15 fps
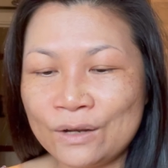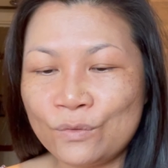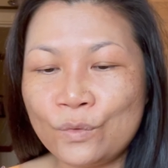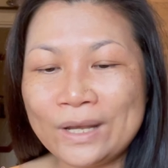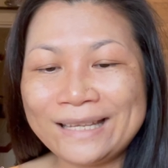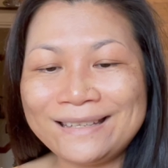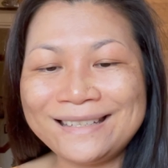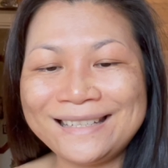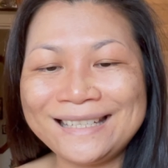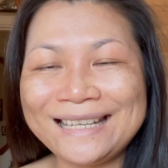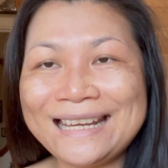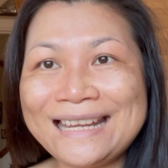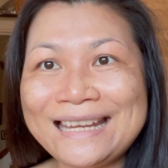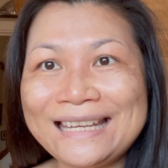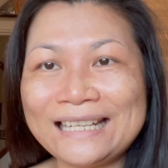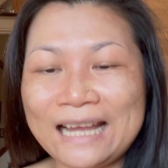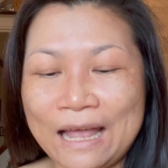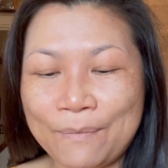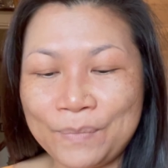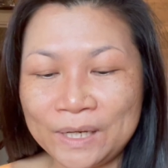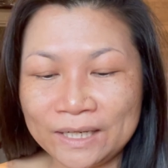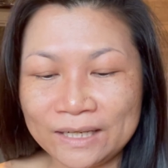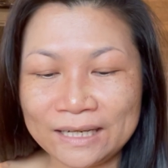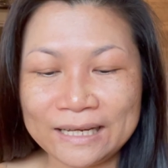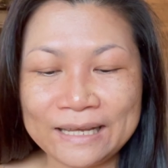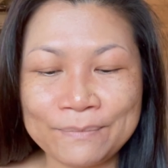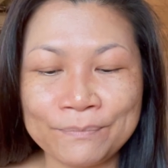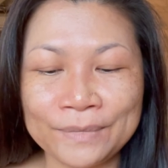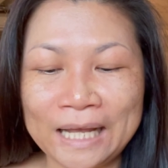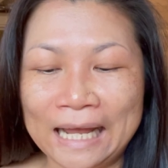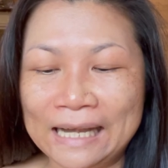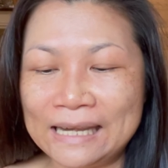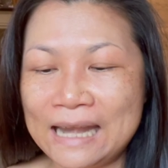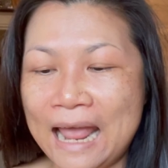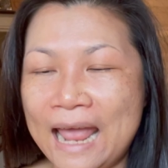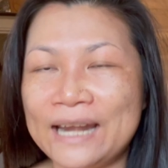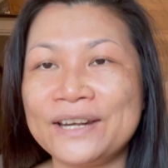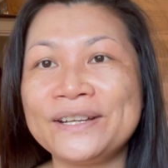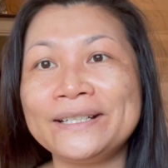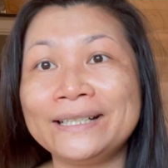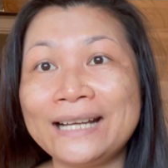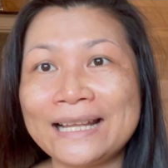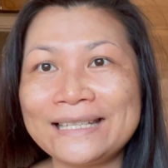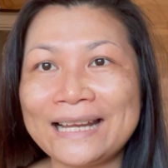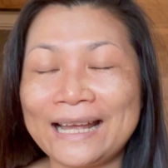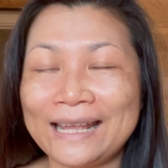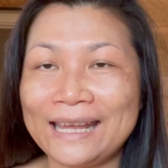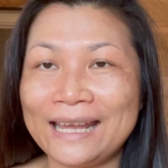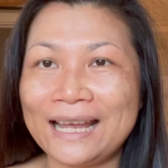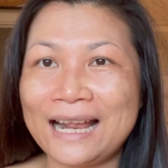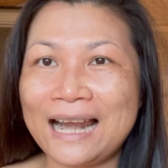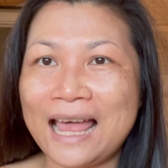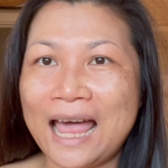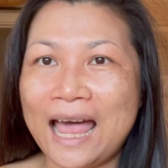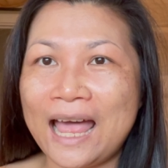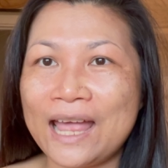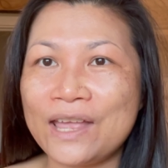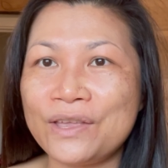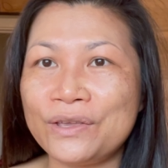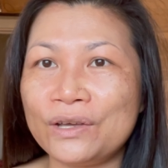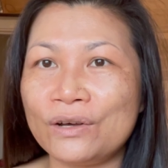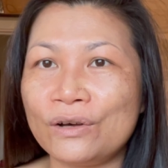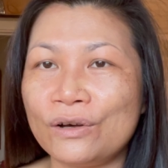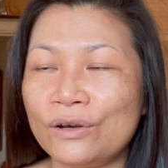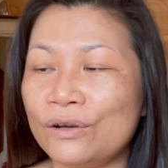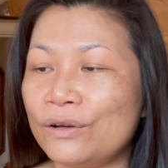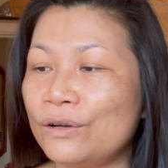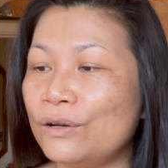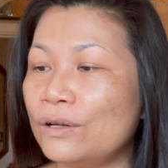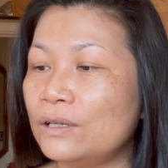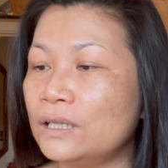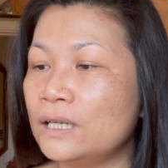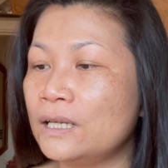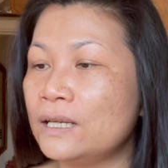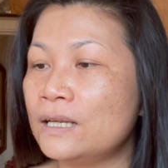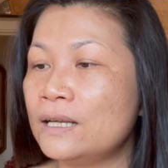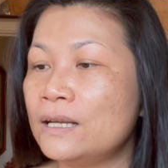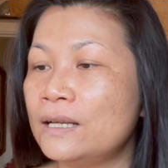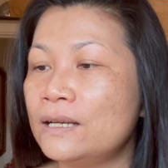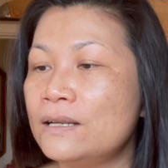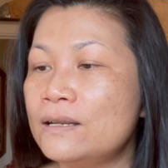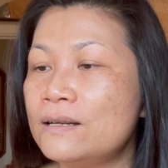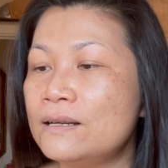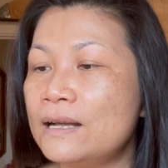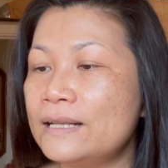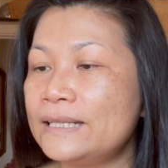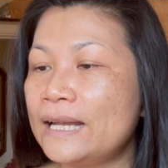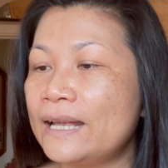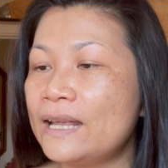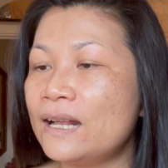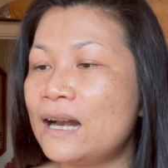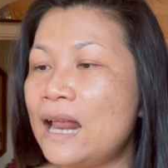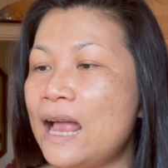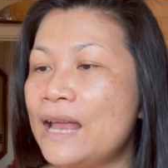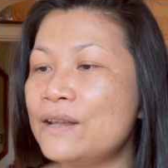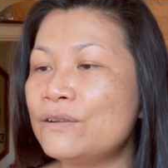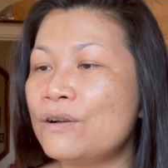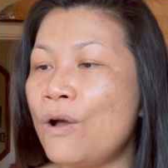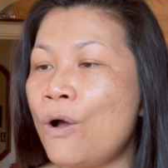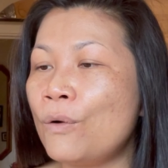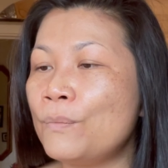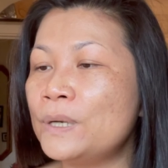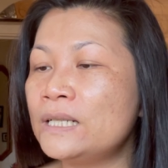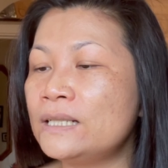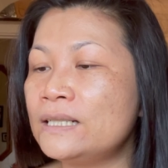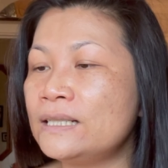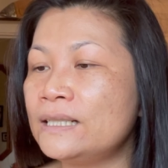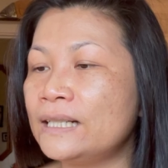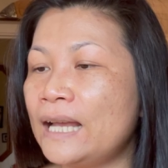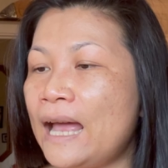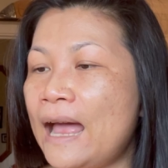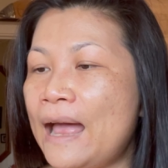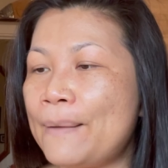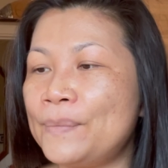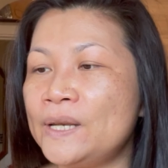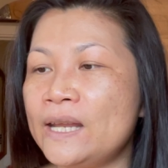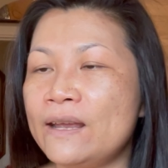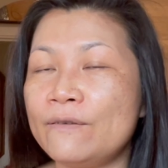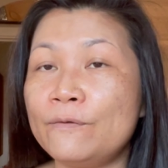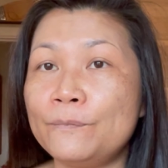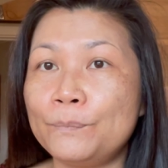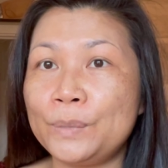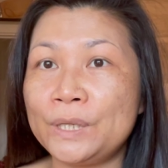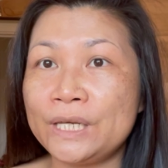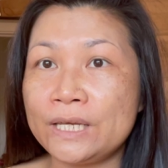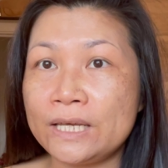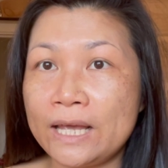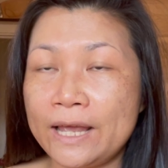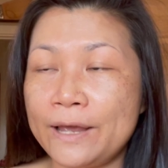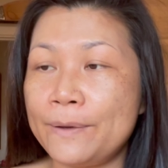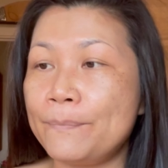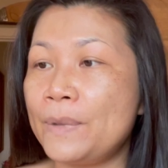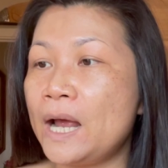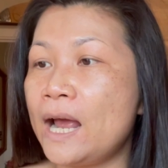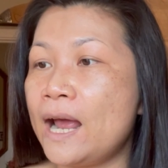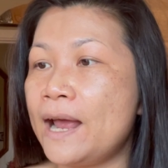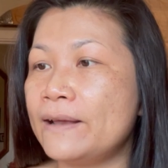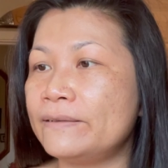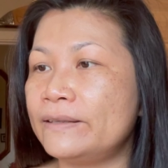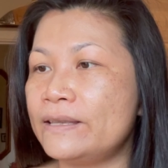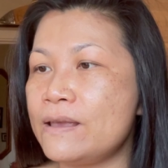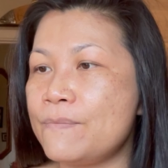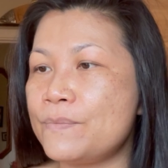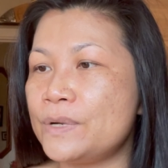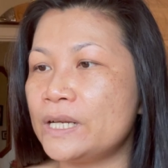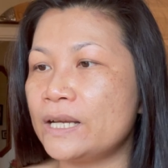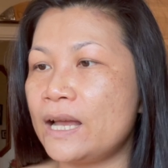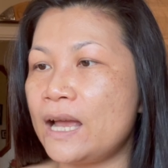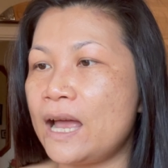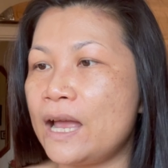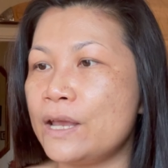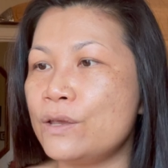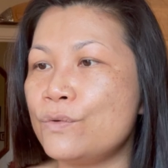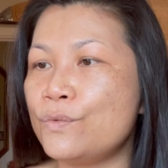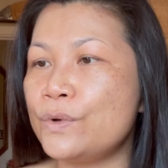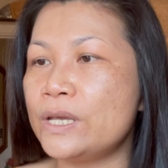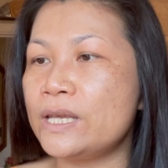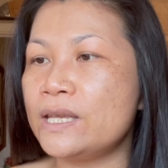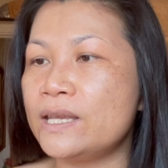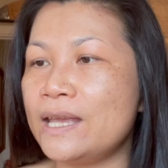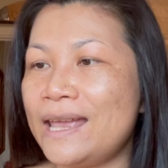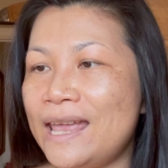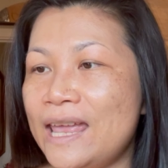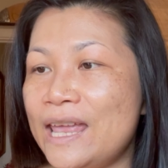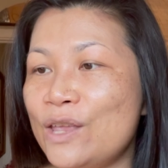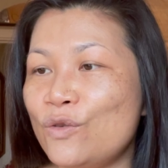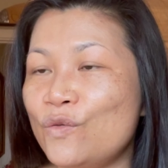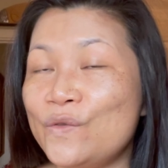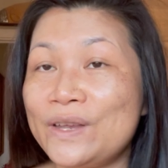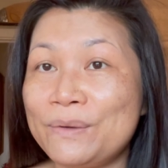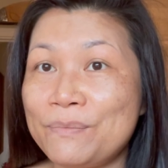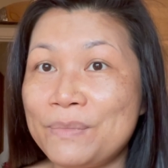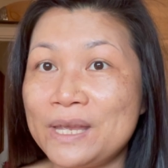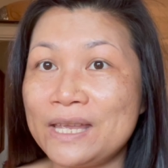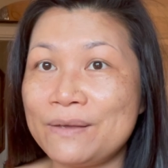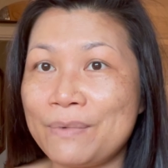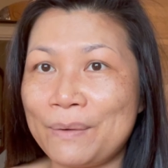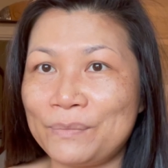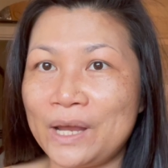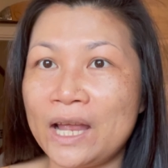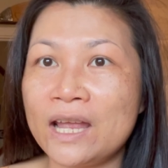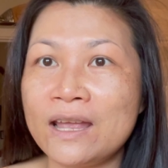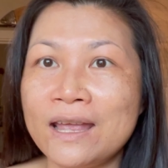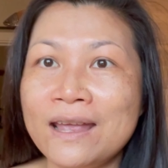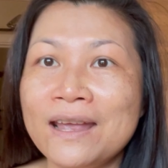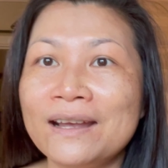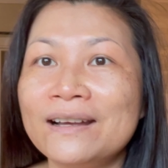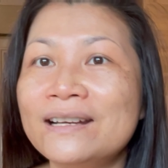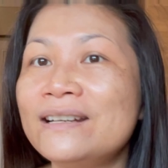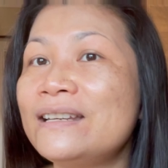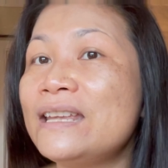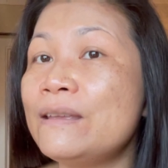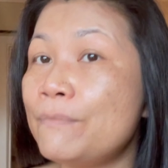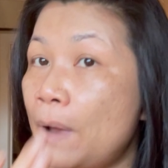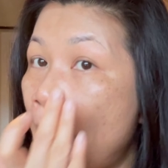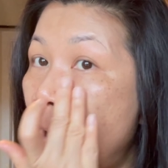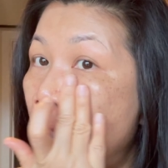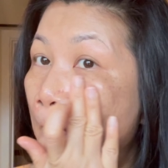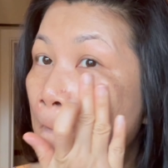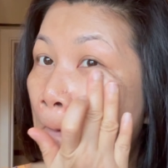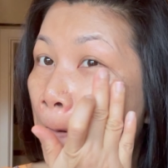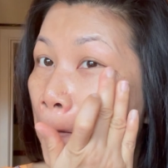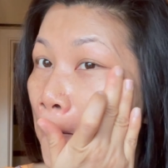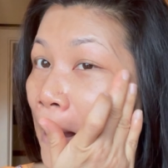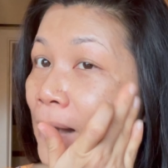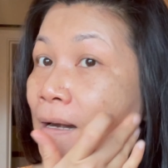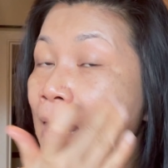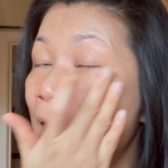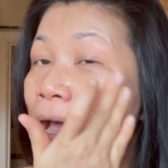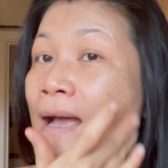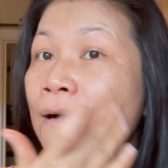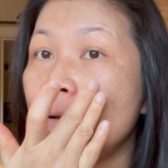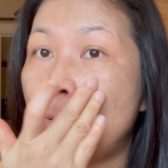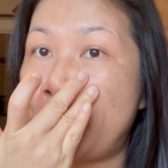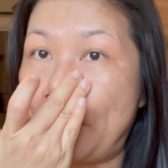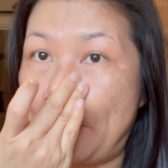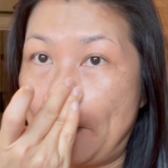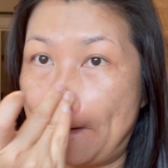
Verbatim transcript: วิชชี่นะคะเป็นครีมกันแดดเนื้อจะคล้ายๆเนื้อจะคล้ายๆรองพื้นค่ะเป็น FPF 50 นะคะ UVA UVB แบบนี้คือดีมากเพราะว่าหน้าก็